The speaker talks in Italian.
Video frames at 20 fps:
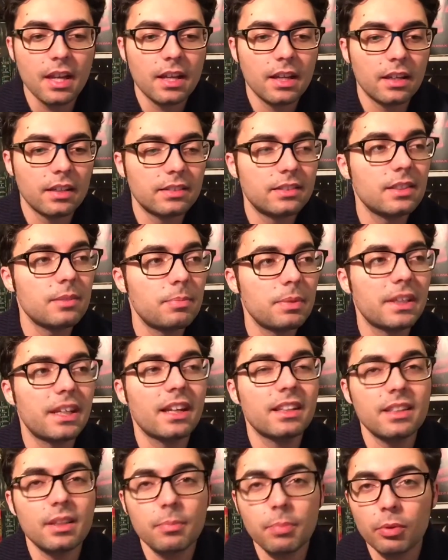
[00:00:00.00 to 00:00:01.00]
eh,
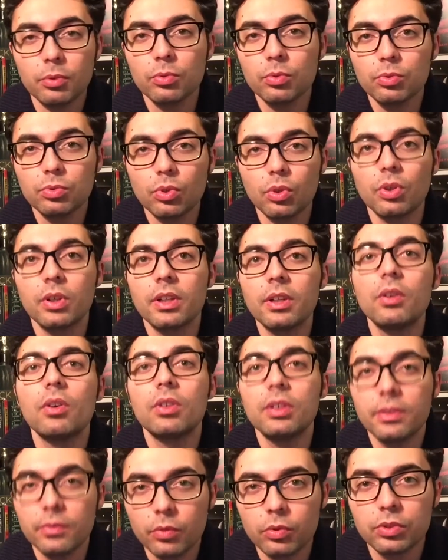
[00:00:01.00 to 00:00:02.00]
tipica dei produttori
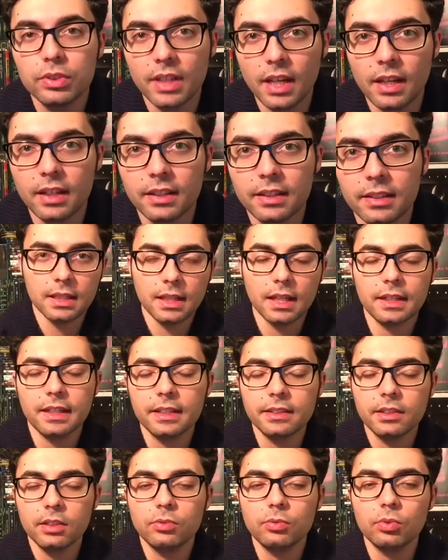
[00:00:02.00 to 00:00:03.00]
hollywoodiani.
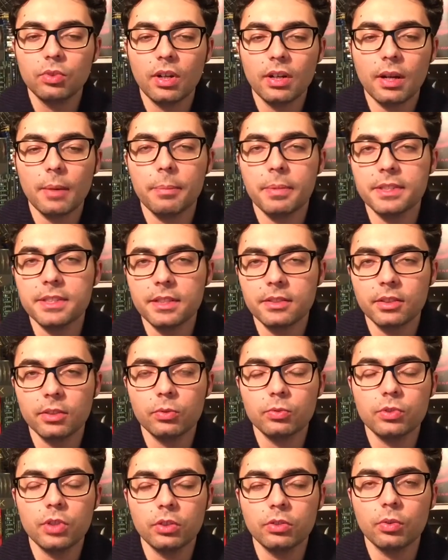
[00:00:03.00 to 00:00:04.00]
L'architettura rappresenta in
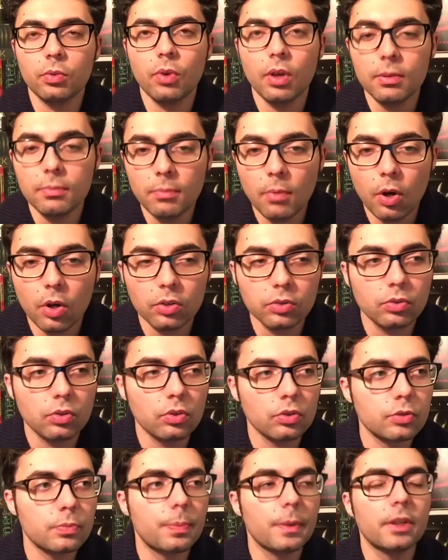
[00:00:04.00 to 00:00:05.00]
un certo qual modo
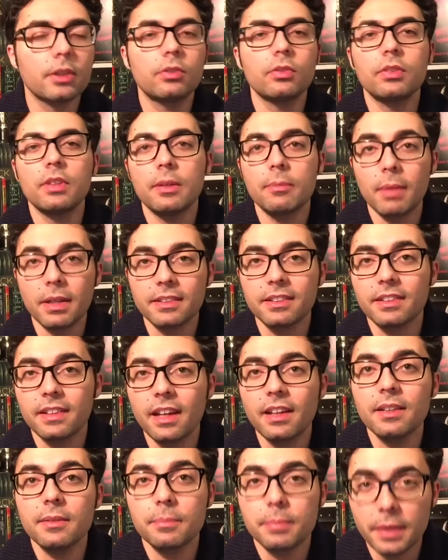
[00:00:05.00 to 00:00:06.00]
lo spirito dei
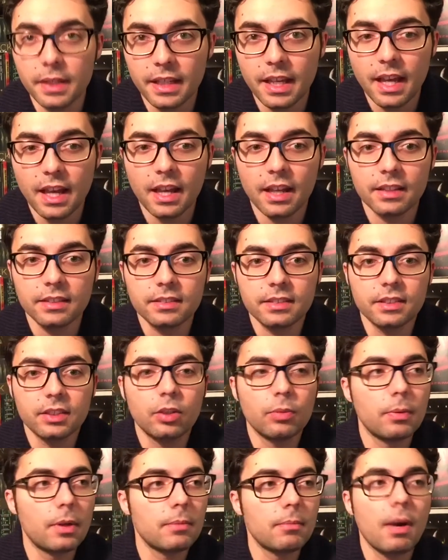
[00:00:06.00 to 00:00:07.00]
materiali impiegati,
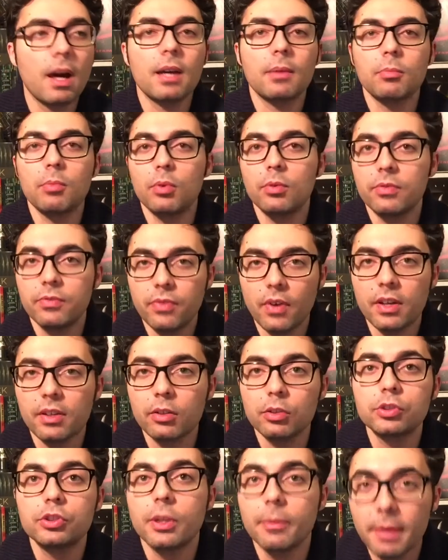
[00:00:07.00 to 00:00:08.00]
come il marmo, il
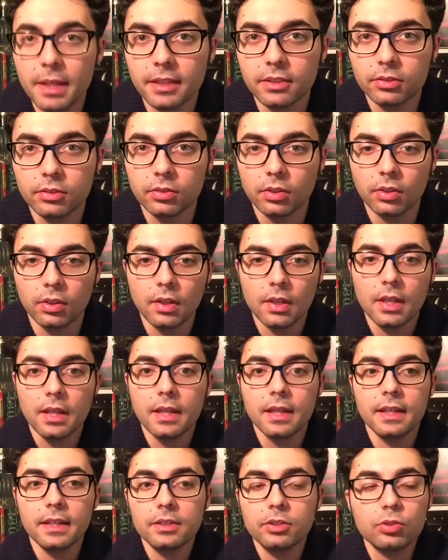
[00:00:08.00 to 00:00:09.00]
ferro, il cemento,
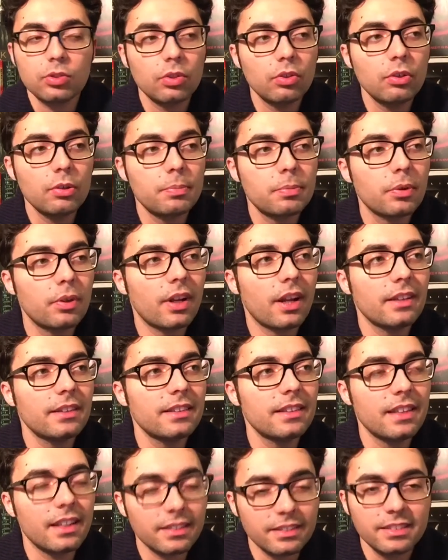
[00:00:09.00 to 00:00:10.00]
e solo i più
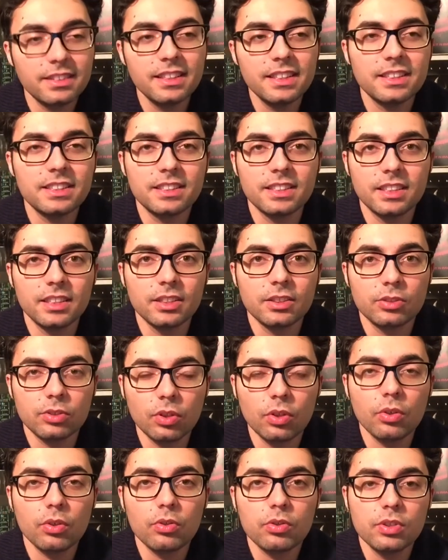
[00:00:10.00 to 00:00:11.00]
grandi artisti
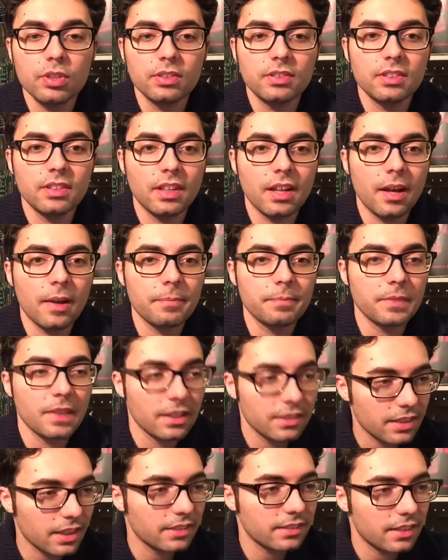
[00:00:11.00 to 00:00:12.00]
sono riusciti a
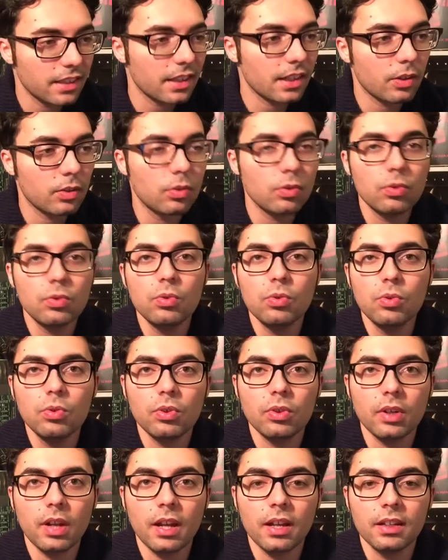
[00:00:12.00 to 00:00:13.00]
trattare con
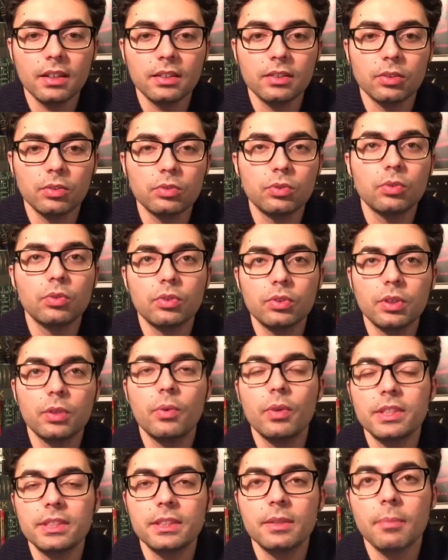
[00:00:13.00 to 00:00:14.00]
cura ognuno di
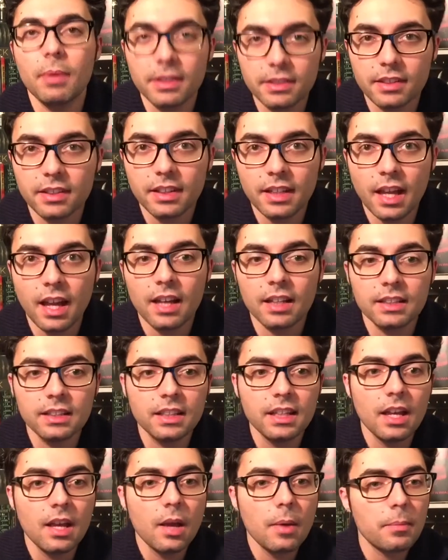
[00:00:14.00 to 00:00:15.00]
questi
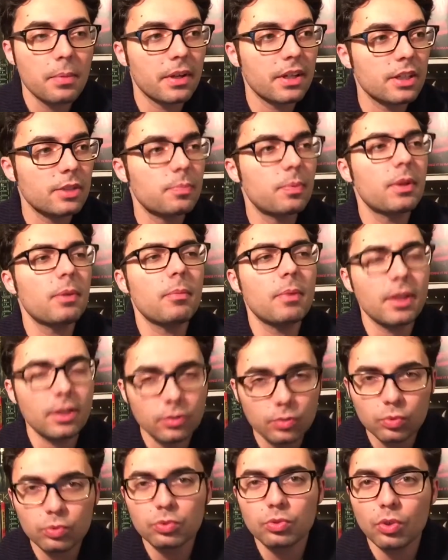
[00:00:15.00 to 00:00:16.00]
materiali per esprimere
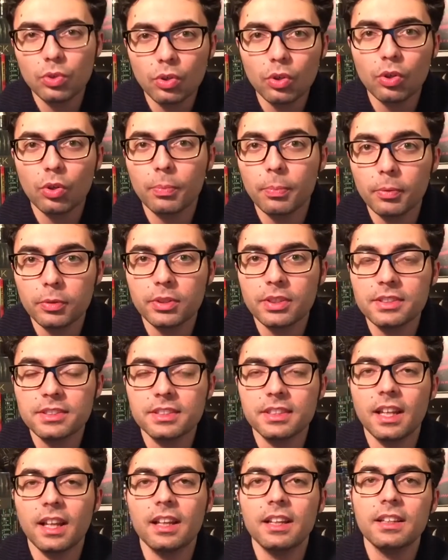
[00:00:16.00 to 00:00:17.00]
tutto il loro
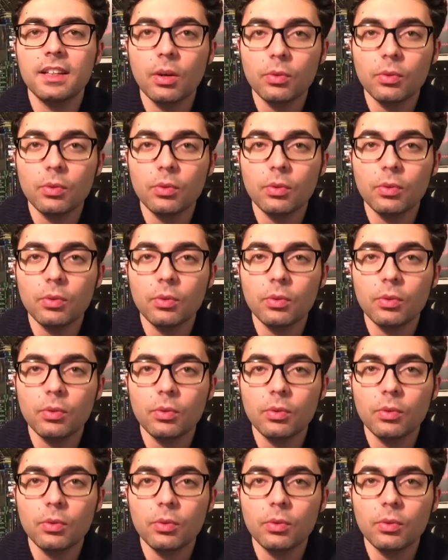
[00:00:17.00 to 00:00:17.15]
potenziale in